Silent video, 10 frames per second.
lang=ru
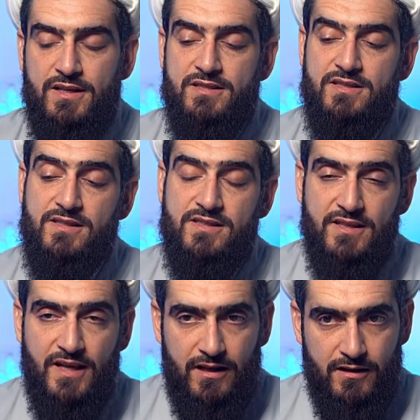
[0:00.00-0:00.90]
с
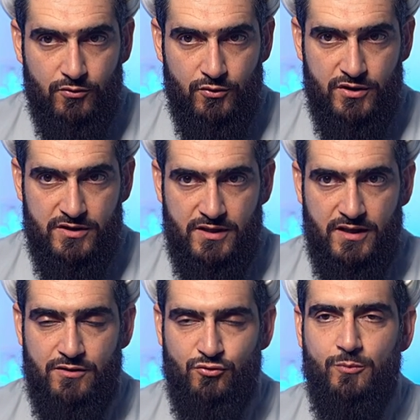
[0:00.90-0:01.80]
рациональной точки
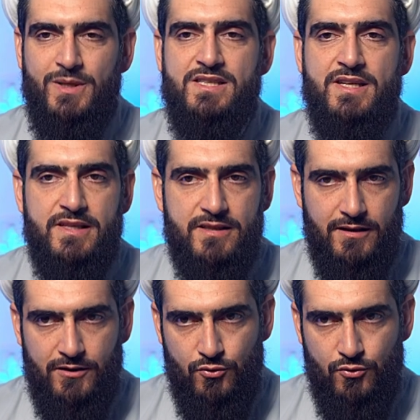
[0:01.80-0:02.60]
зрения, с умозрительной